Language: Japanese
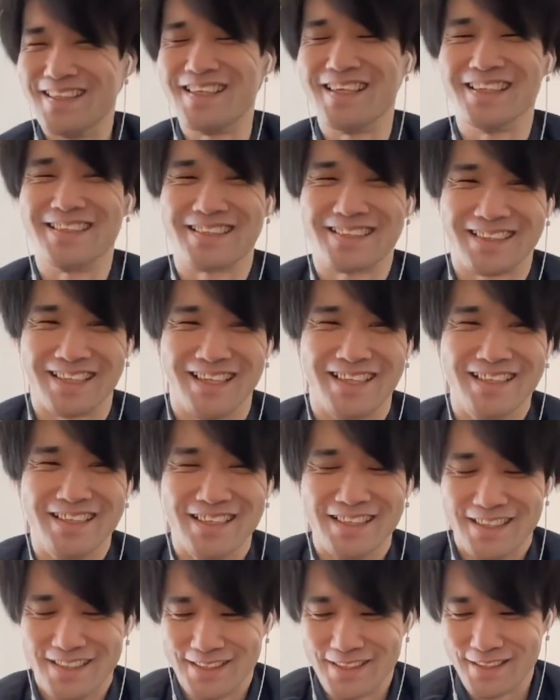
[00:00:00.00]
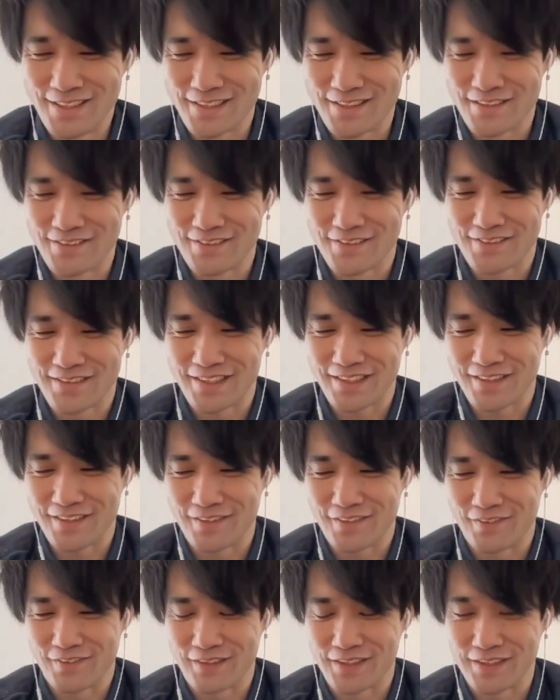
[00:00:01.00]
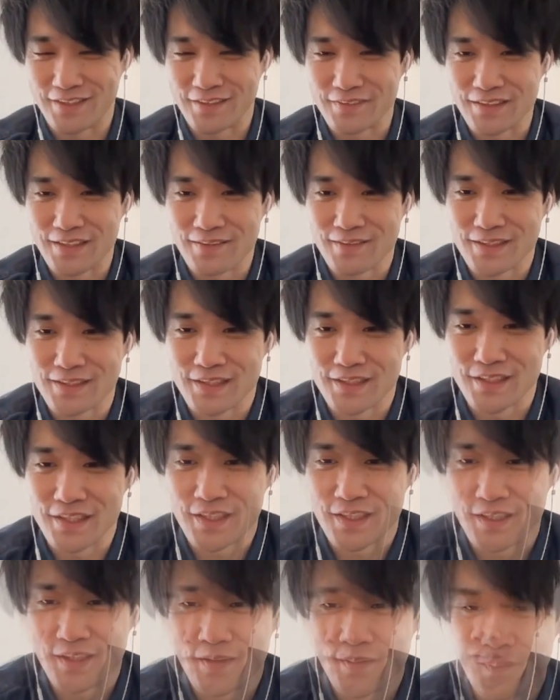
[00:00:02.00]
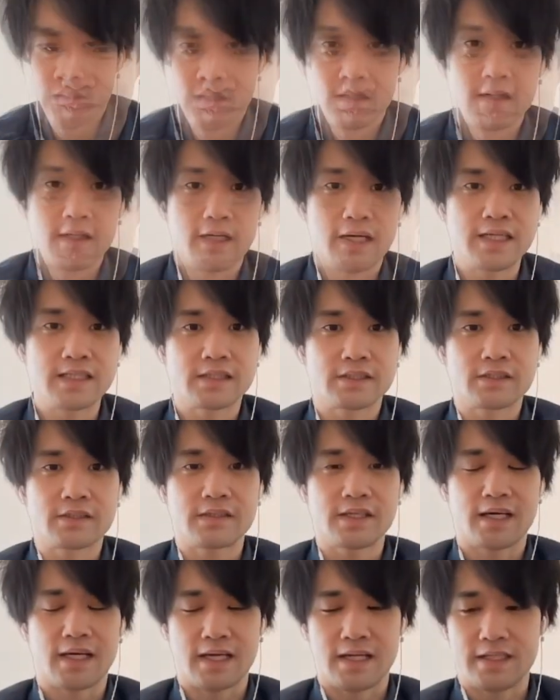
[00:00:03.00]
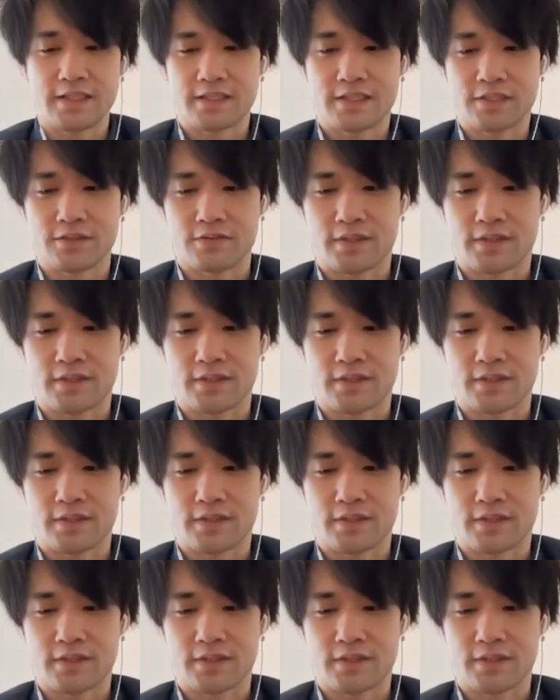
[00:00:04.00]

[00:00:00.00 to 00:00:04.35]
月か。2月の宿題、終わりでございます。はい、それでは EC 受け